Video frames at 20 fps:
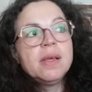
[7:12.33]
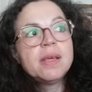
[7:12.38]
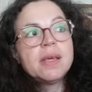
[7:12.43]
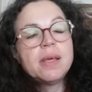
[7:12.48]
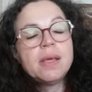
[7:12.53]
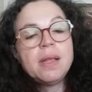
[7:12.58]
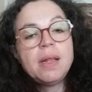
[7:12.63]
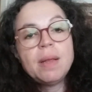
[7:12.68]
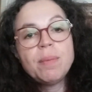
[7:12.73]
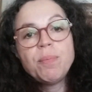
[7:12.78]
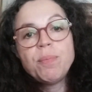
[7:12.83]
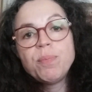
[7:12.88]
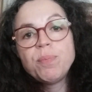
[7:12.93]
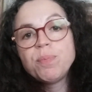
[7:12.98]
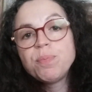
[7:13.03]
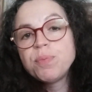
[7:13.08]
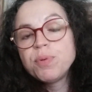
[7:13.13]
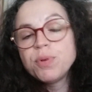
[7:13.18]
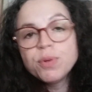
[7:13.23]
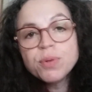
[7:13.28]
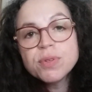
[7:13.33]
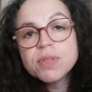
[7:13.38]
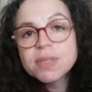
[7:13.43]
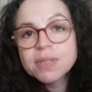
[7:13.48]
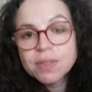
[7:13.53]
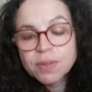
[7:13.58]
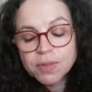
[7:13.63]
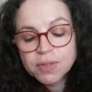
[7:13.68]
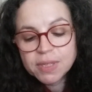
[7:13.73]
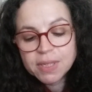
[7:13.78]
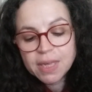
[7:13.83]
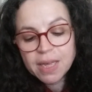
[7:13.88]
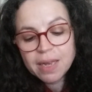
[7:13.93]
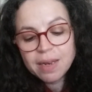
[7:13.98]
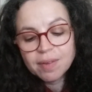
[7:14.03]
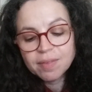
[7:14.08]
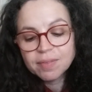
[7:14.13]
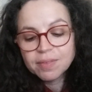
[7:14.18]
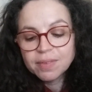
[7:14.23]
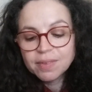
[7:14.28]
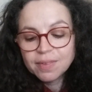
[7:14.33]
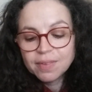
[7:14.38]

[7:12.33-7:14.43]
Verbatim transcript: qui est la plus essentielle,